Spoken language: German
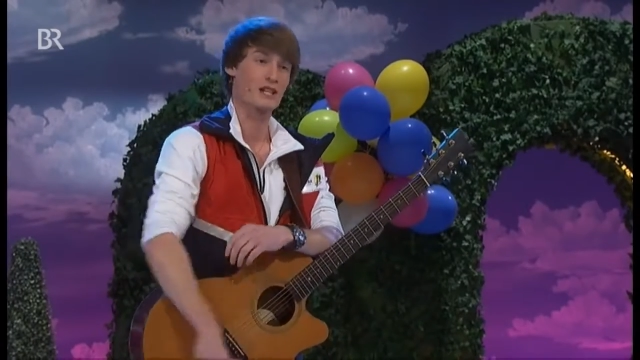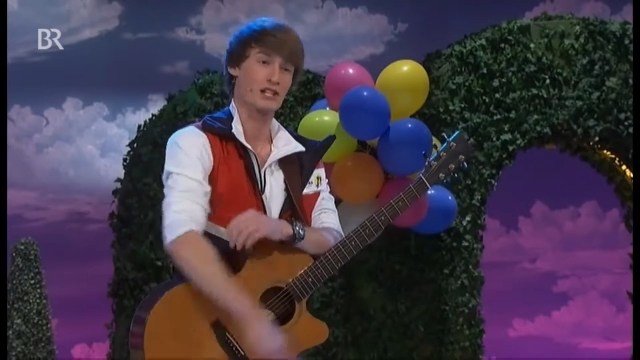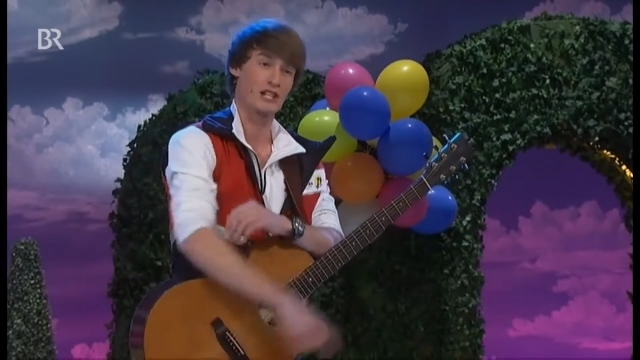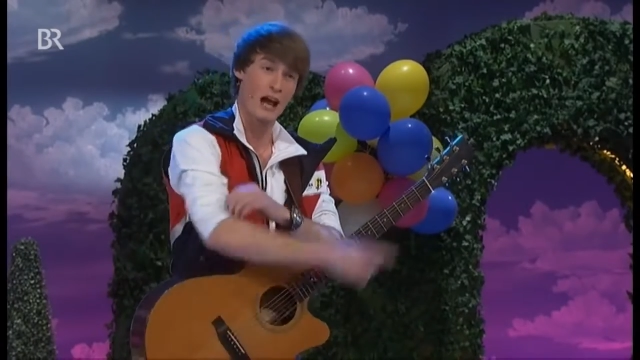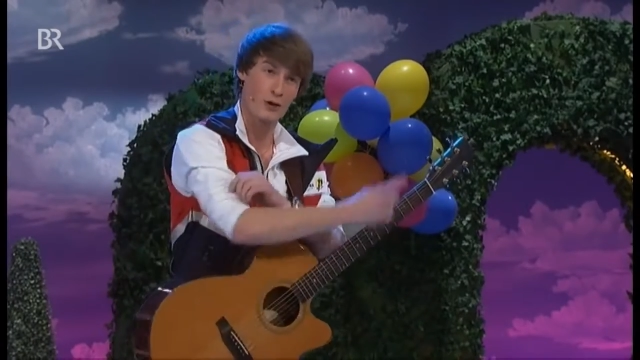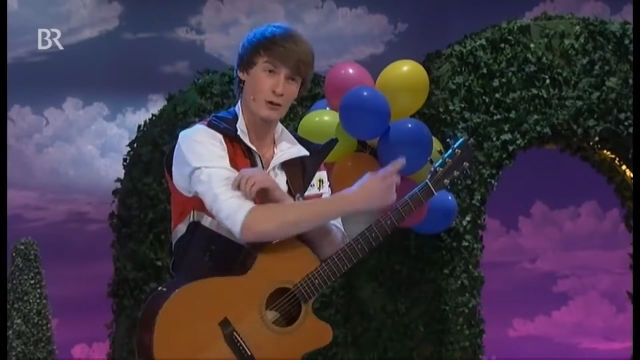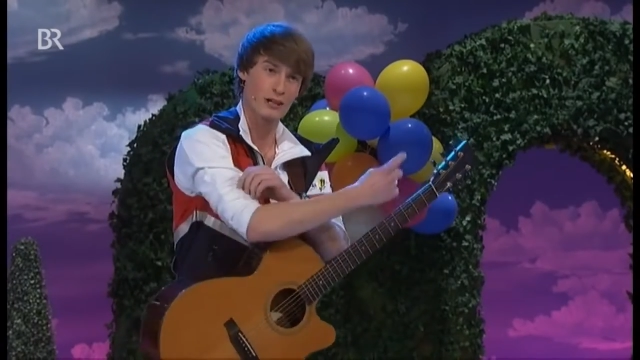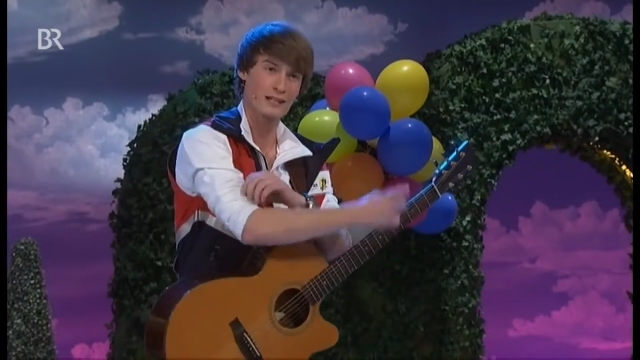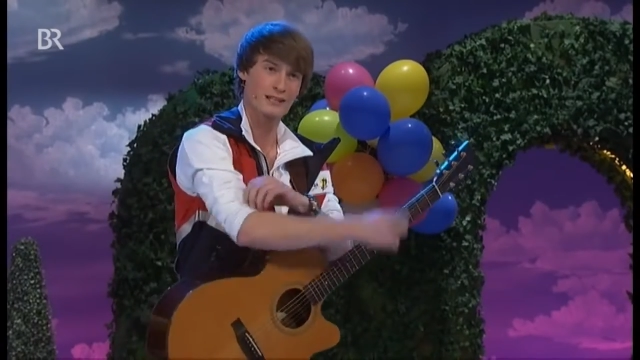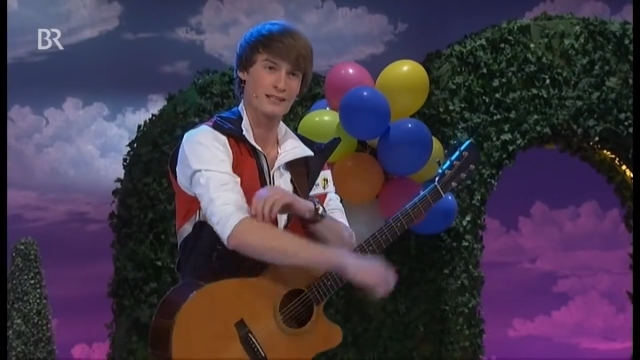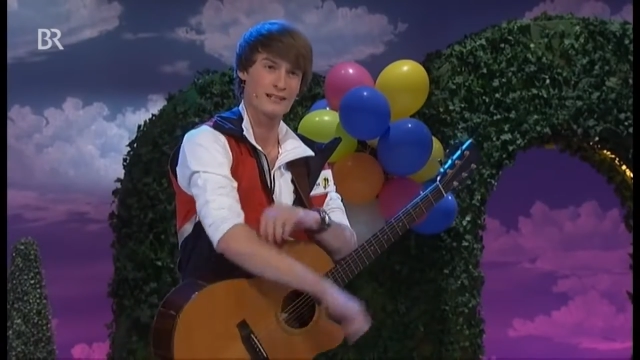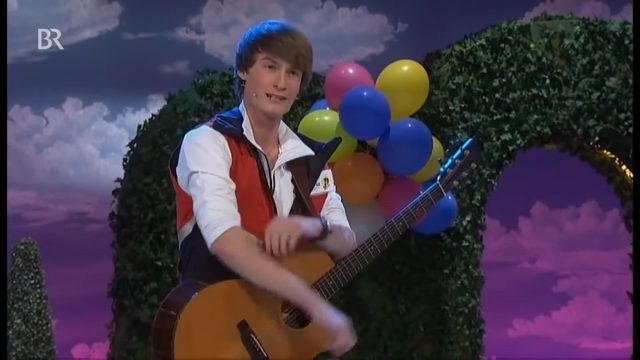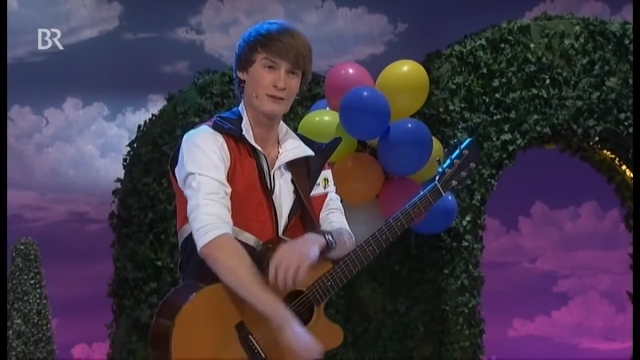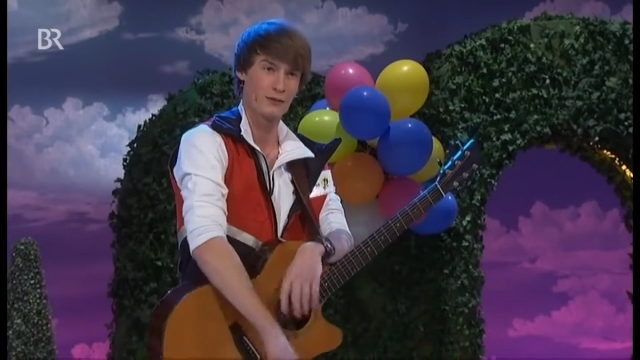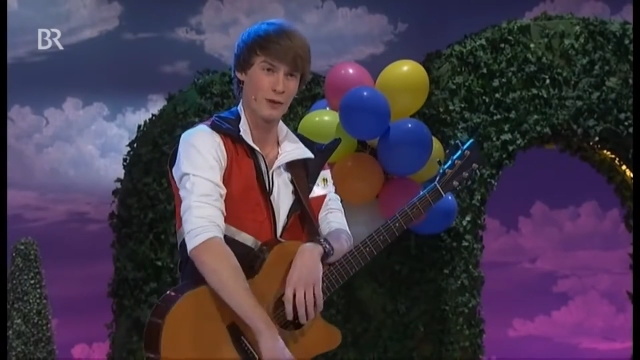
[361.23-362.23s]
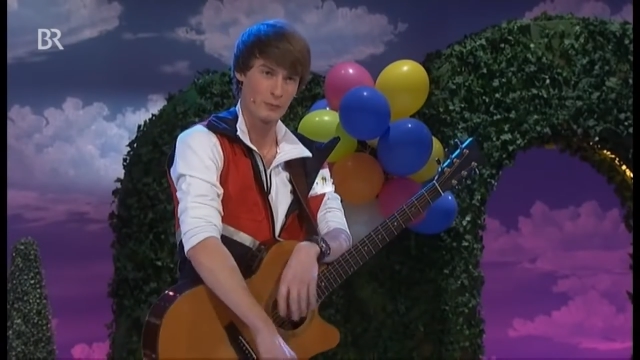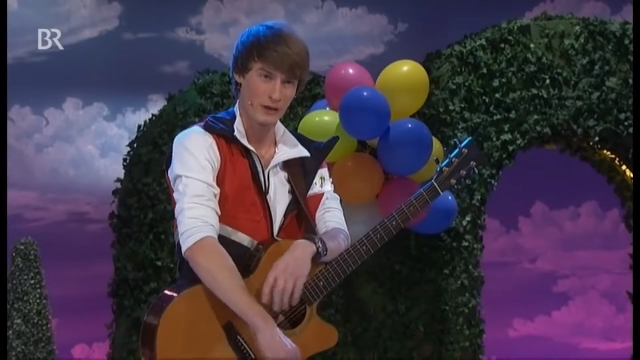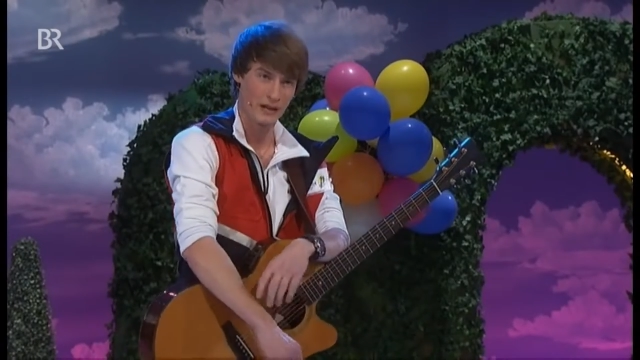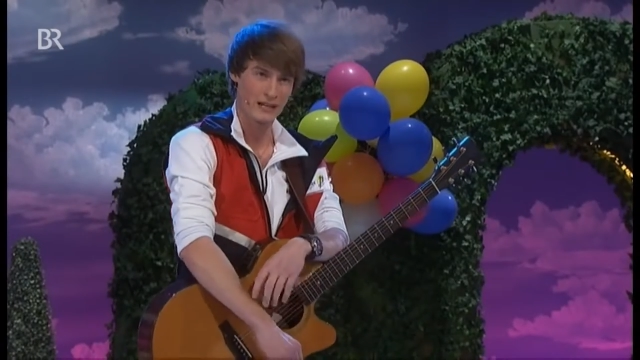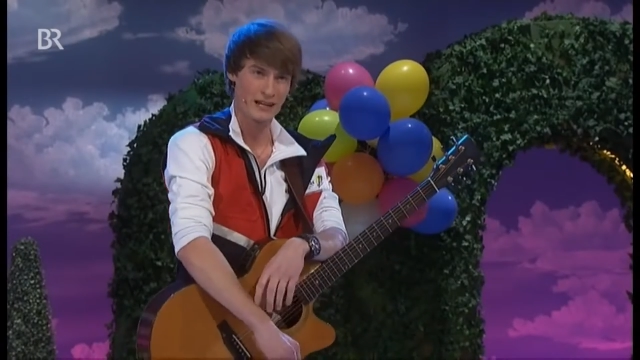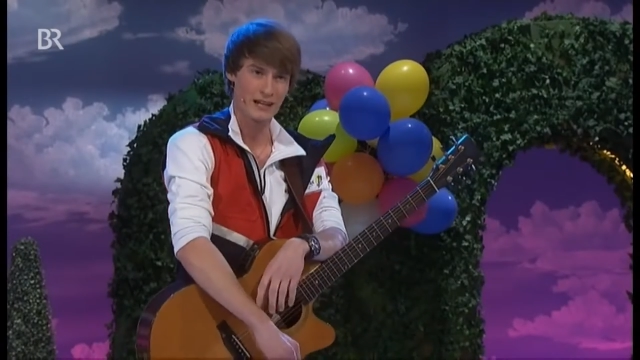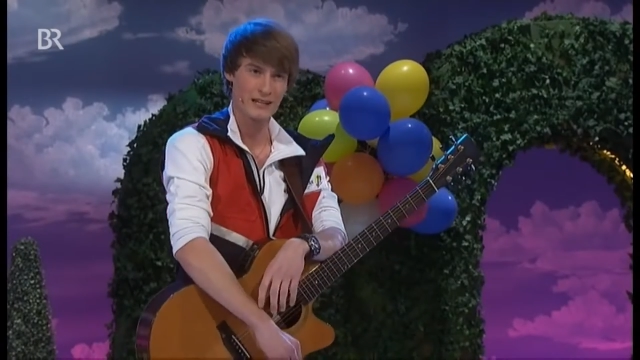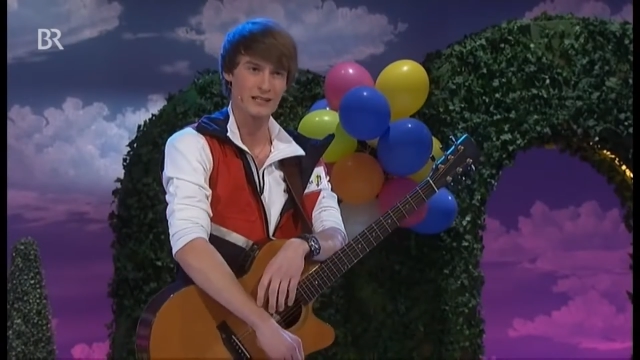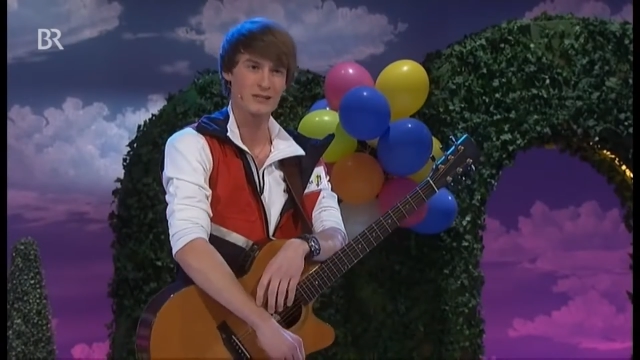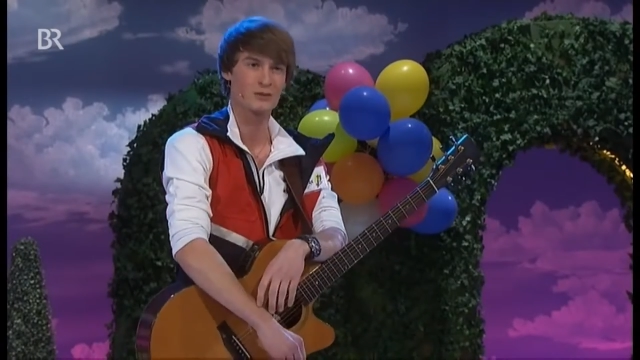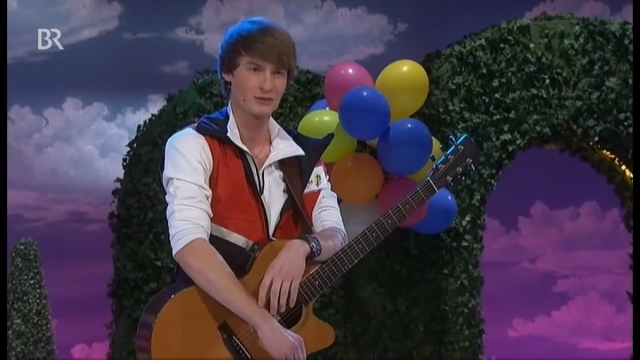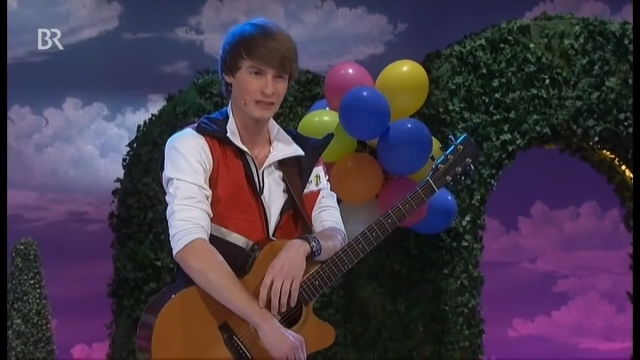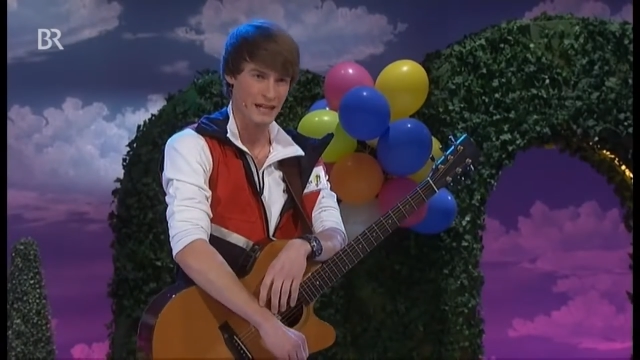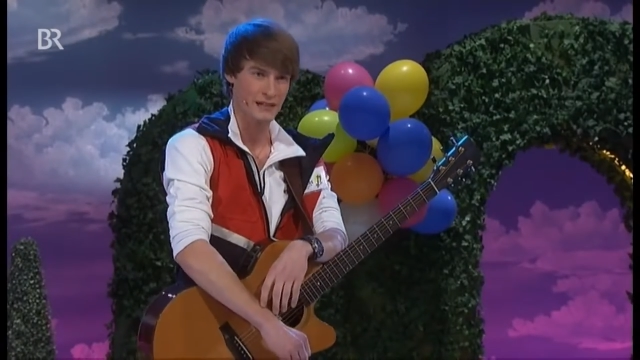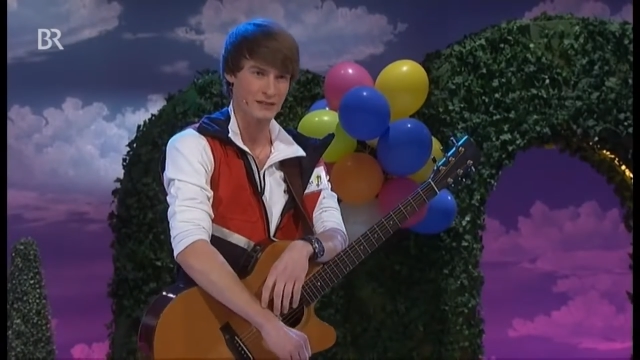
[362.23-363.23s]
schau, dass du in die Fabrik gehst
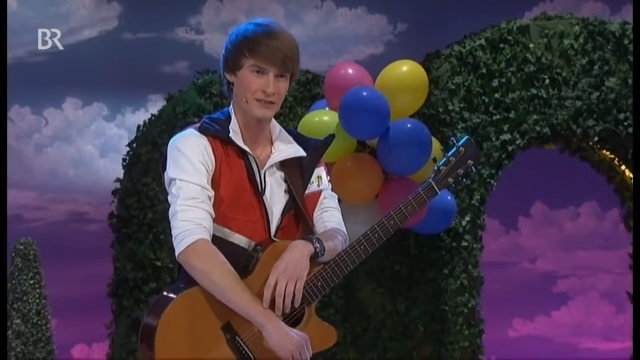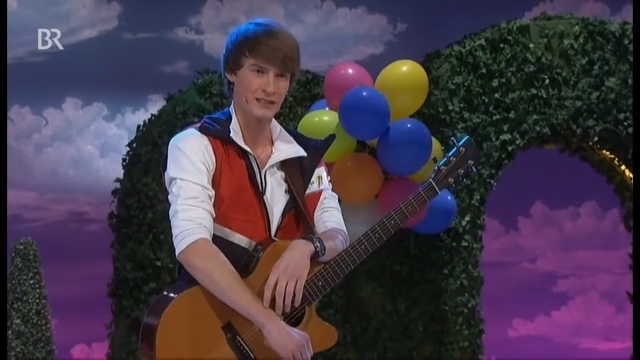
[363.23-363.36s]
und Geld